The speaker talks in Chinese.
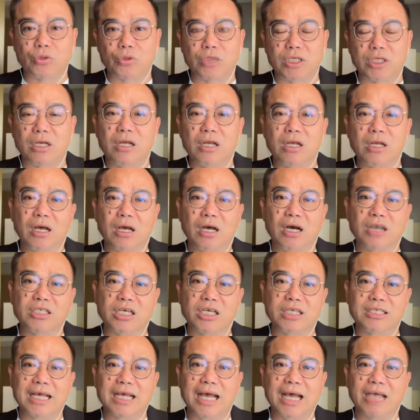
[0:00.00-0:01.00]
主义，而
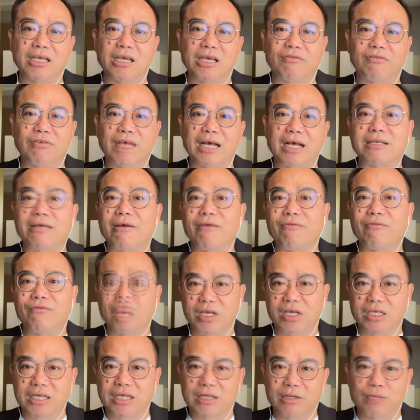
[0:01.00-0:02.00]
且产业的发展
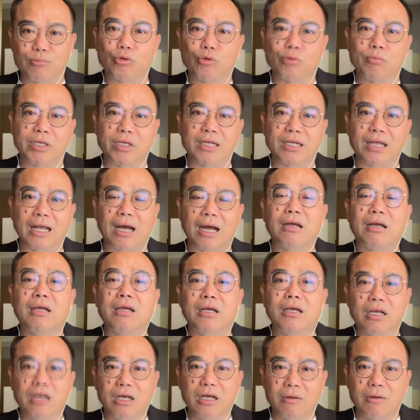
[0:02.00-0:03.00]
非常不明朗，
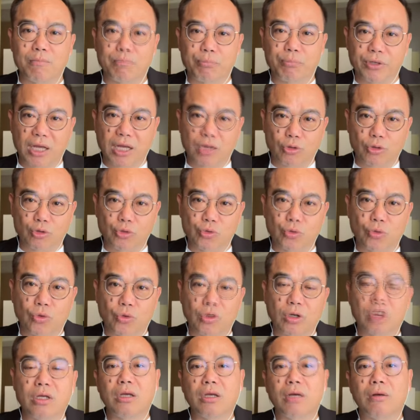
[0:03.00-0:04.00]
更不要
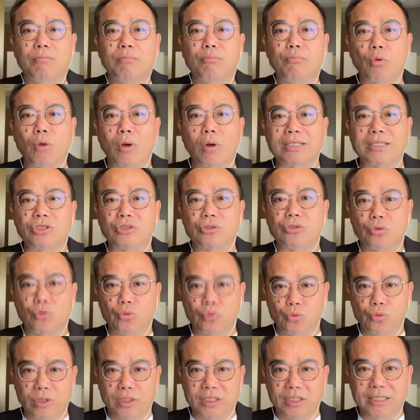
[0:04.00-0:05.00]
说不管是
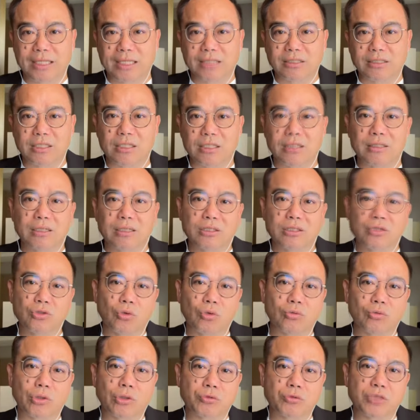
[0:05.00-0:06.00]
乌俄战争、
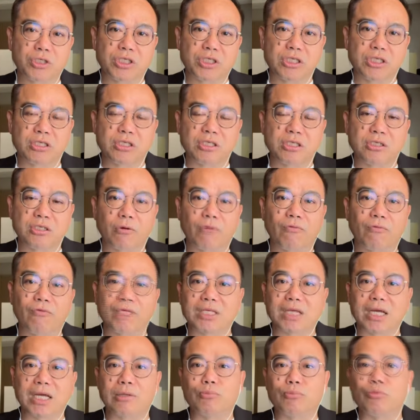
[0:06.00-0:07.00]
中东情势都
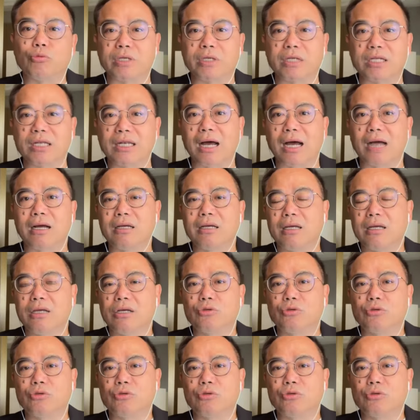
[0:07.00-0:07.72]
非常的不明朗。